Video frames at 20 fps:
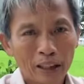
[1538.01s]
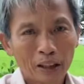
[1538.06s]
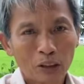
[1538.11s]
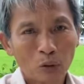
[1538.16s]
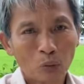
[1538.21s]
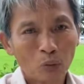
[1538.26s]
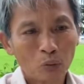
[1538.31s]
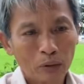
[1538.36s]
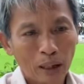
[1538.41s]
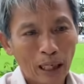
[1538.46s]

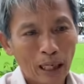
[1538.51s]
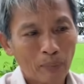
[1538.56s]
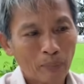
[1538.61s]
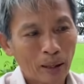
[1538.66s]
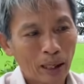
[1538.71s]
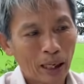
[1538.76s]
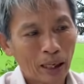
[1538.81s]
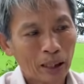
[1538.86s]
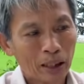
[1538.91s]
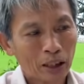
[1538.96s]
chúng ta
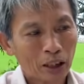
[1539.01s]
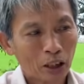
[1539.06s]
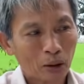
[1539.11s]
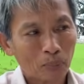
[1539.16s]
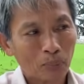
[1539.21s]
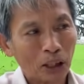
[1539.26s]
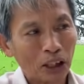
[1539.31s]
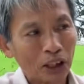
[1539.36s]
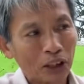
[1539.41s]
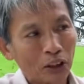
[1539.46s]
mà
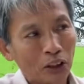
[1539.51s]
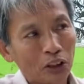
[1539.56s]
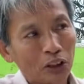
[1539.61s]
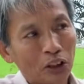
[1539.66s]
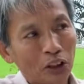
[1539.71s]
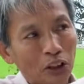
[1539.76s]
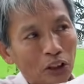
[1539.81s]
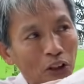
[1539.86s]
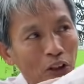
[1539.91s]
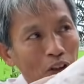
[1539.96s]
bị nó
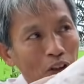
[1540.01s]
di